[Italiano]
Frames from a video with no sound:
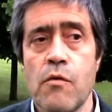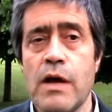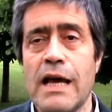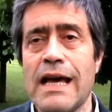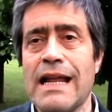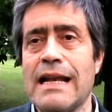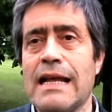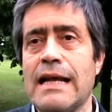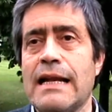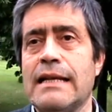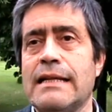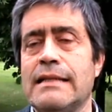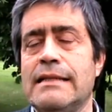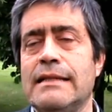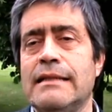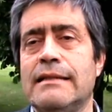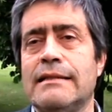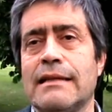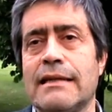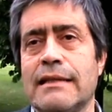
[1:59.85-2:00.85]
è un canale
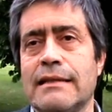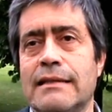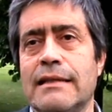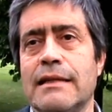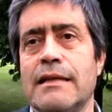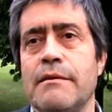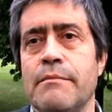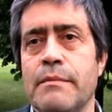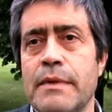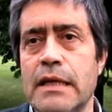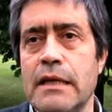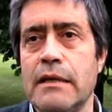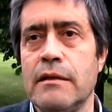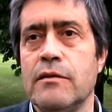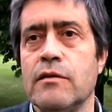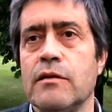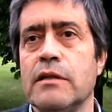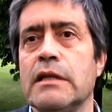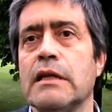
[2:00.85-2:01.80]
di trattenimento